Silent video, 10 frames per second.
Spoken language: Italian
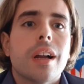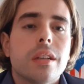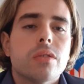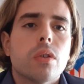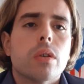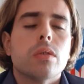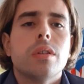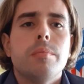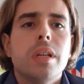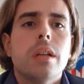all'esordio
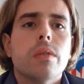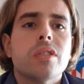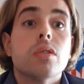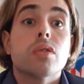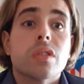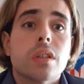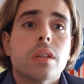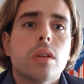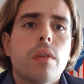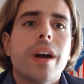nel
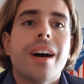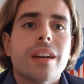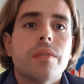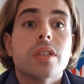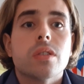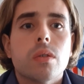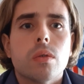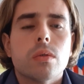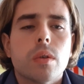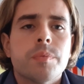1969 arriva
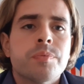secondo.